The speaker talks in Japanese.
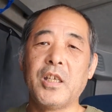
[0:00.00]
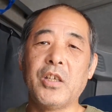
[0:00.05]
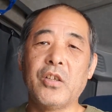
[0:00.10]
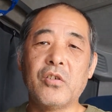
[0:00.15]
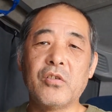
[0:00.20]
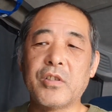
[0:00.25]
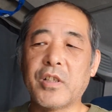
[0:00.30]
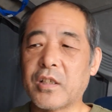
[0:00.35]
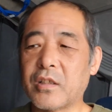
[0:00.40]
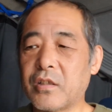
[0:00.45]
い
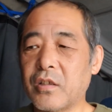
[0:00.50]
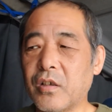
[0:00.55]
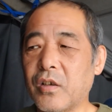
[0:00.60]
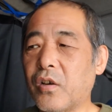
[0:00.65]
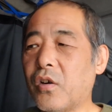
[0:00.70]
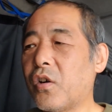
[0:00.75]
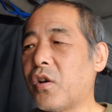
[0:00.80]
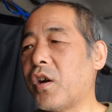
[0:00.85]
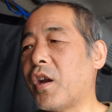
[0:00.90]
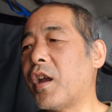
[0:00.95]
るんです
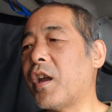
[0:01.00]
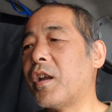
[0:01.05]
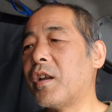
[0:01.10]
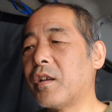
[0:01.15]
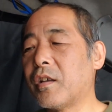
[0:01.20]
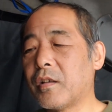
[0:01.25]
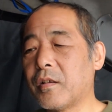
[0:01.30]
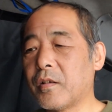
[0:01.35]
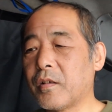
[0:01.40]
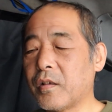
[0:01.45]
よ。おい、
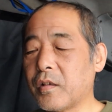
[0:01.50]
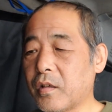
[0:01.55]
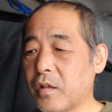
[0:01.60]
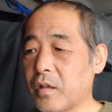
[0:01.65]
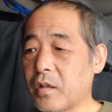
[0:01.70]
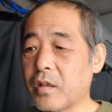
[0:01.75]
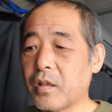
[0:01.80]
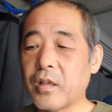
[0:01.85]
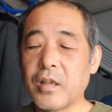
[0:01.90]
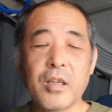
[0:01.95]

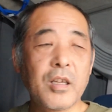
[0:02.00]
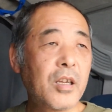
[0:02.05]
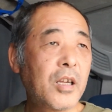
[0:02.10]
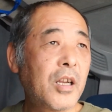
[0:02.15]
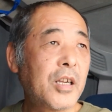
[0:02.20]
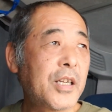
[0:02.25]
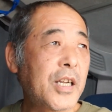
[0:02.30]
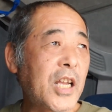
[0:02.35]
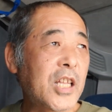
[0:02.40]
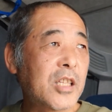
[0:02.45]

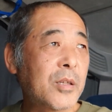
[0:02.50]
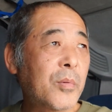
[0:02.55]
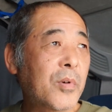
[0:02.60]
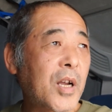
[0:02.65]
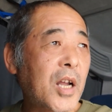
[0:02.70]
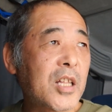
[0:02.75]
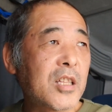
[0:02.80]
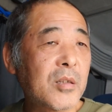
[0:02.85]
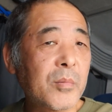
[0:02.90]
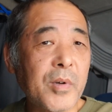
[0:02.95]
なんでも
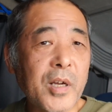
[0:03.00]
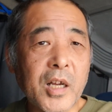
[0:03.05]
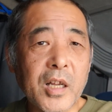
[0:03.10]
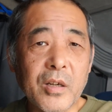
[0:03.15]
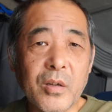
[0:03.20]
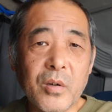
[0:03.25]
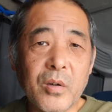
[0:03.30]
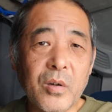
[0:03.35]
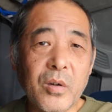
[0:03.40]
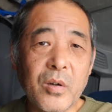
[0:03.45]
かんでもあ
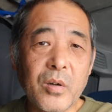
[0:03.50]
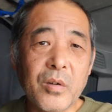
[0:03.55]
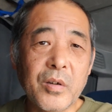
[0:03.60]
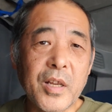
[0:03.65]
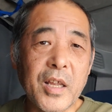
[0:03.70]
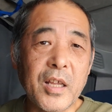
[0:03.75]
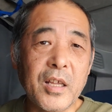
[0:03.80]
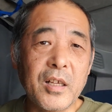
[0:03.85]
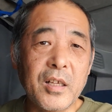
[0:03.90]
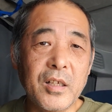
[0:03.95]
の
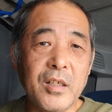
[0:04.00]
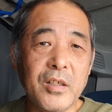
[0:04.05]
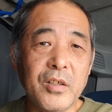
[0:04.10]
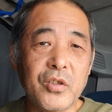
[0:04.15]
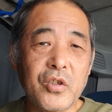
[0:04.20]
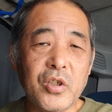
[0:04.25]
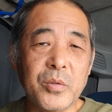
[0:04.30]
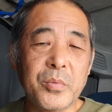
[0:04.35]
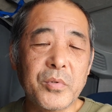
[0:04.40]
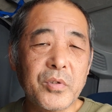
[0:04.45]
ね、
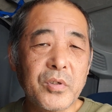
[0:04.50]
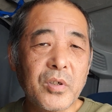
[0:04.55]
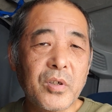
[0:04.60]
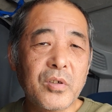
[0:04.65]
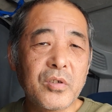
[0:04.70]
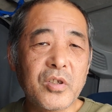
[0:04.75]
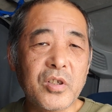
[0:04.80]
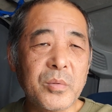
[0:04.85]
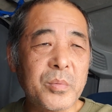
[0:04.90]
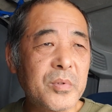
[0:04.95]
自分
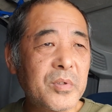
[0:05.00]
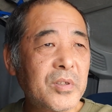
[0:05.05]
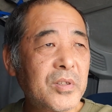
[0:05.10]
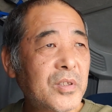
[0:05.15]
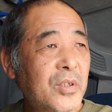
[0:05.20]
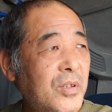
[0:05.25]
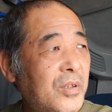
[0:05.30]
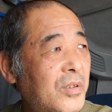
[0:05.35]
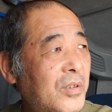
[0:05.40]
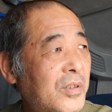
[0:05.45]
の、自
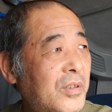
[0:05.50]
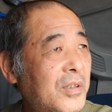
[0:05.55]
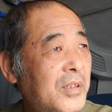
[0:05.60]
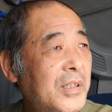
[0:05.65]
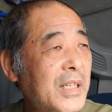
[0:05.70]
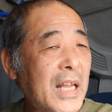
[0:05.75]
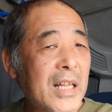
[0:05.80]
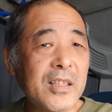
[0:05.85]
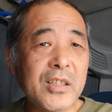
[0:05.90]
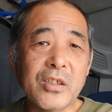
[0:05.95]
分の、
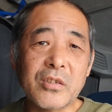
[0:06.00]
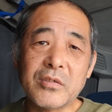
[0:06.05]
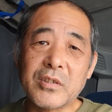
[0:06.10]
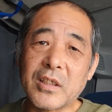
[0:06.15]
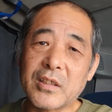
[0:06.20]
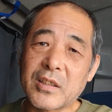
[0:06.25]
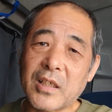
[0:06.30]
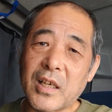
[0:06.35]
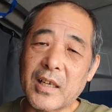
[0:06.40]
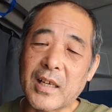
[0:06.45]
なんて言うん
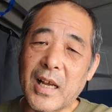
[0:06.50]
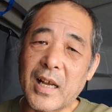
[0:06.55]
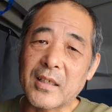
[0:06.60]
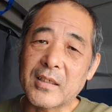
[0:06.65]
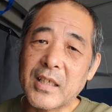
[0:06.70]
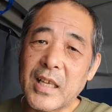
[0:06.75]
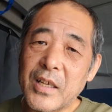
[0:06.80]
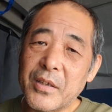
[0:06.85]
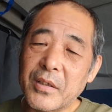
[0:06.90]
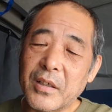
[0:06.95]
ですか、家
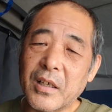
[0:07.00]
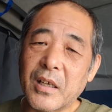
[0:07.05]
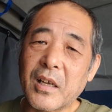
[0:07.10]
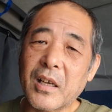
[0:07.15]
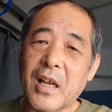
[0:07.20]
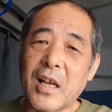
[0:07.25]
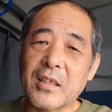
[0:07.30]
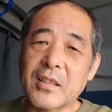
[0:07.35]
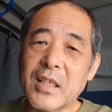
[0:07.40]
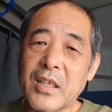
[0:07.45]
政、
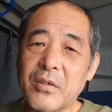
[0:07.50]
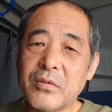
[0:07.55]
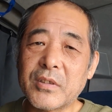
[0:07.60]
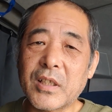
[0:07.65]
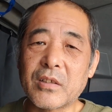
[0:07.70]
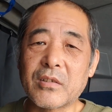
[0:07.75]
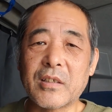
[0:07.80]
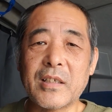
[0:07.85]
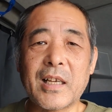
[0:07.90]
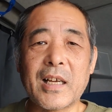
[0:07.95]
家政婦
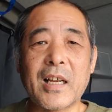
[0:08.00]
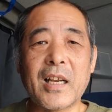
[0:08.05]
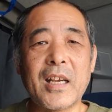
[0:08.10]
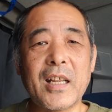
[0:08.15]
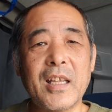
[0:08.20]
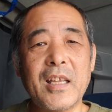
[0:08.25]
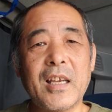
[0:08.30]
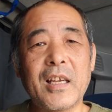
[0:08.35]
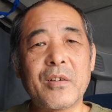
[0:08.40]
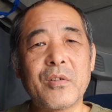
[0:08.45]
だとかなんか
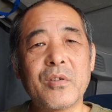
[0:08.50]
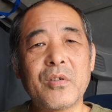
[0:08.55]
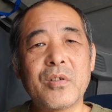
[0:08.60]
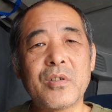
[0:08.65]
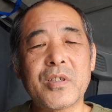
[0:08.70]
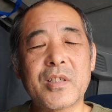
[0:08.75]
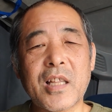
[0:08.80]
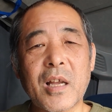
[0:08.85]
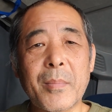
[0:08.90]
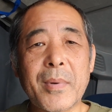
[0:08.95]
ね、あ
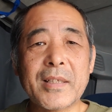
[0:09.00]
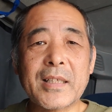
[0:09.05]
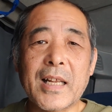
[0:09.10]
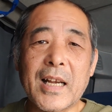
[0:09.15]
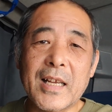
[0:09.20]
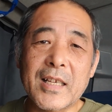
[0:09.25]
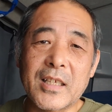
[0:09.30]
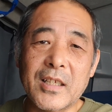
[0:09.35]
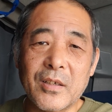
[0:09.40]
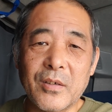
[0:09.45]
の、下
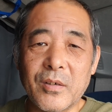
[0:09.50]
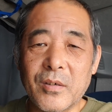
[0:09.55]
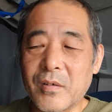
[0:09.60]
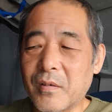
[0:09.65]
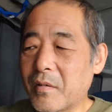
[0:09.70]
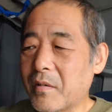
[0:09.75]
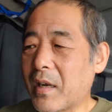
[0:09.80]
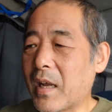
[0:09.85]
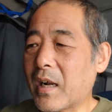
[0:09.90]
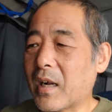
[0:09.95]
働き
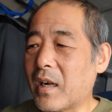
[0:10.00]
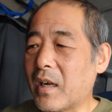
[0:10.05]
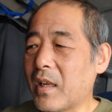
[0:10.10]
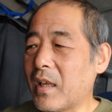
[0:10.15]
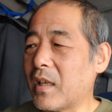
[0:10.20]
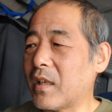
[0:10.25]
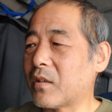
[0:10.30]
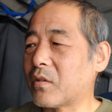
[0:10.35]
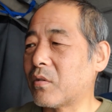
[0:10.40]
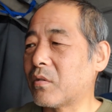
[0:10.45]
の、なんか
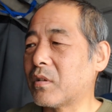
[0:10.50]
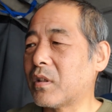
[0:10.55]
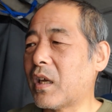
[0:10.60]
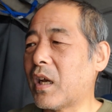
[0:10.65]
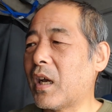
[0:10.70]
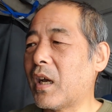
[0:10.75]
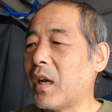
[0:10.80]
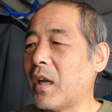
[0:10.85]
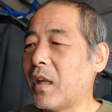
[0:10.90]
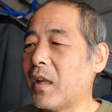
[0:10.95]
ね、そん
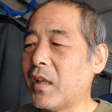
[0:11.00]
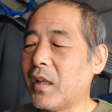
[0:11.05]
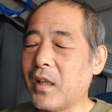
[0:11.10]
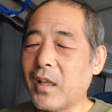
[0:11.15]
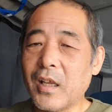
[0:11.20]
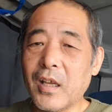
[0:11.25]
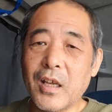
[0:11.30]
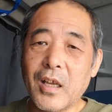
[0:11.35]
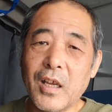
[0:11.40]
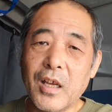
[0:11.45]
な、
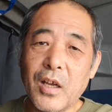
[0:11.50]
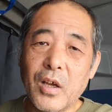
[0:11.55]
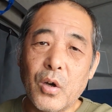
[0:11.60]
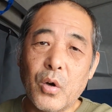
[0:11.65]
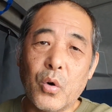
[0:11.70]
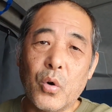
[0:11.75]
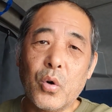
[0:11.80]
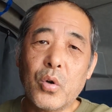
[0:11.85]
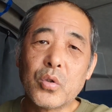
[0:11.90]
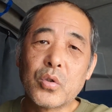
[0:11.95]

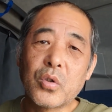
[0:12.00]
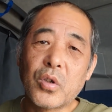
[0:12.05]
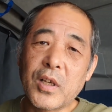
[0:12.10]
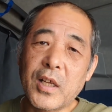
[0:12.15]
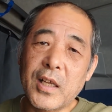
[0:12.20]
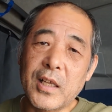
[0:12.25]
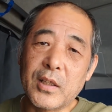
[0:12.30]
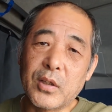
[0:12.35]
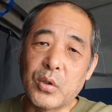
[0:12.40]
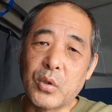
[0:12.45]
ほんと
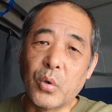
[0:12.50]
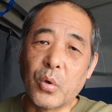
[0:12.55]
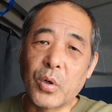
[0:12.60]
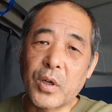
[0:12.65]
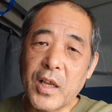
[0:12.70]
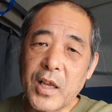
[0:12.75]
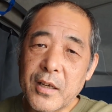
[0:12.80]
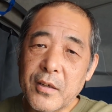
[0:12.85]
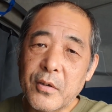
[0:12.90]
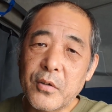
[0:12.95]
ね、奴
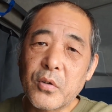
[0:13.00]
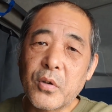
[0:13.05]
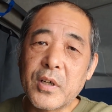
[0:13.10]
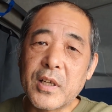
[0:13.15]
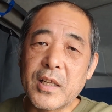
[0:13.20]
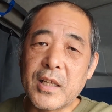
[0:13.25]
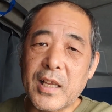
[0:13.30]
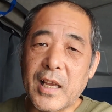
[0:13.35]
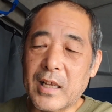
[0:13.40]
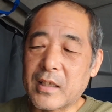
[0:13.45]
隷のよう
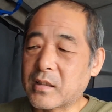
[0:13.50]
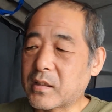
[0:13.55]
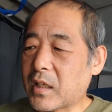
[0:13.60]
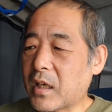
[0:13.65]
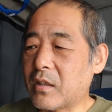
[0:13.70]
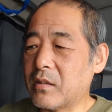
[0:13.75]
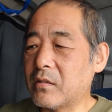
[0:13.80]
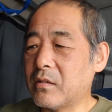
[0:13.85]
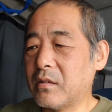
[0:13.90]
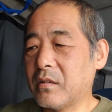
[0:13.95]
にね、
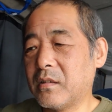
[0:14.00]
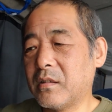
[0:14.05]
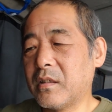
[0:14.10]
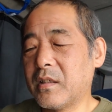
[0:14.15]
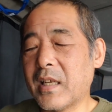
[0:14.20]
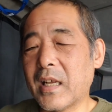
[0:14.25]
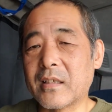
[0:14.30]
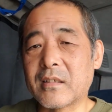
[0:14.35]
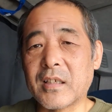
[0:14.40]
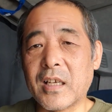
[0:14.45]
扱う
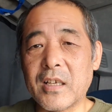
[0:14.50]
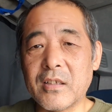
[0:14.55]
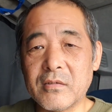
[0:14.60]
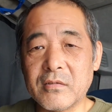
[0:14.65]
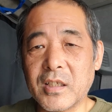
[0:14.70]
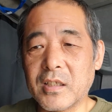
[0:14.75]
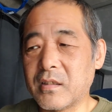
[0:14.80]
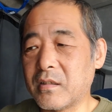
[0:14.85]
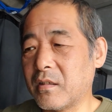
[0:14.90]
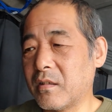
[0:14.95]
やつがいる
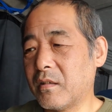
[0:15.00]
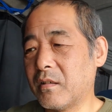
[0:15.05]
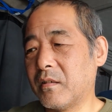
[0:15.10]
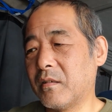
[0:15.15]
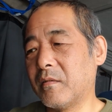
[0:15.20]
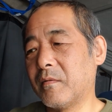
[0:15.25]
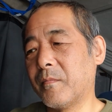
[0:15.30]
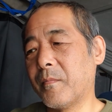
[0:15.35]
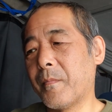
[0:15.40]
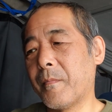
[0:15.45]
んです
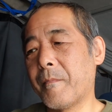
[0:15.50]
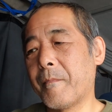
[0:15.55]
よ。